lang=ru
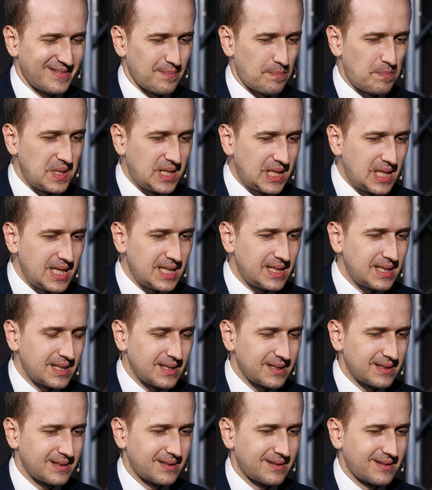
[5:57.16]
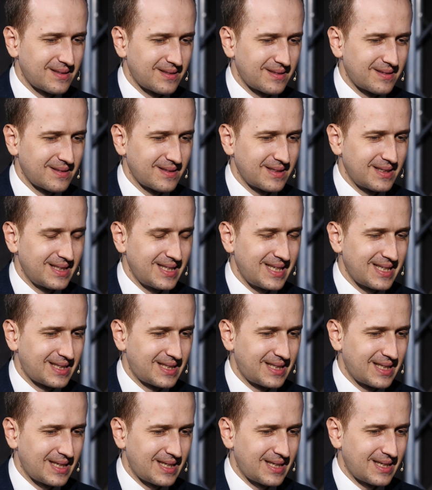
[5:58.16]
Пекин э,
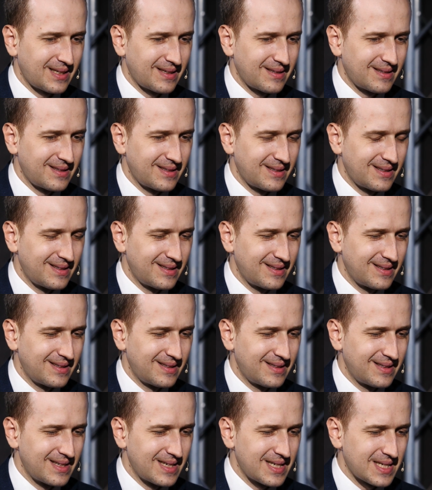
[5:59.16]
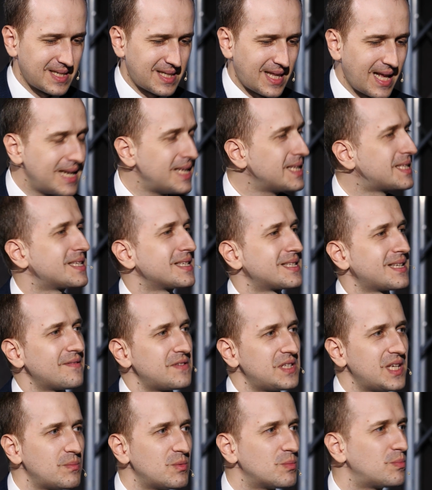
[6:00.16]
это столица со
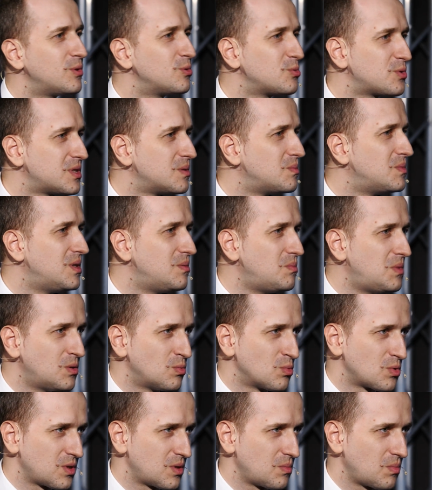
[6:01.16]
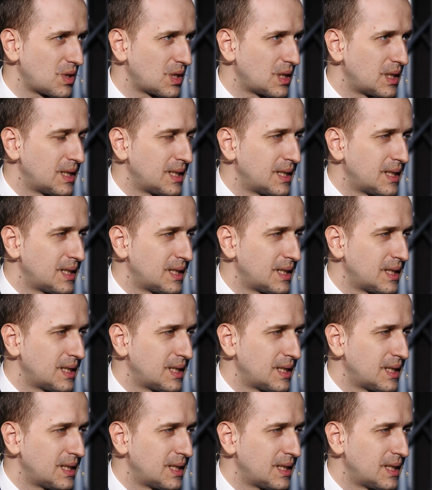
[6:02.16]
всеми плюсами и минусами.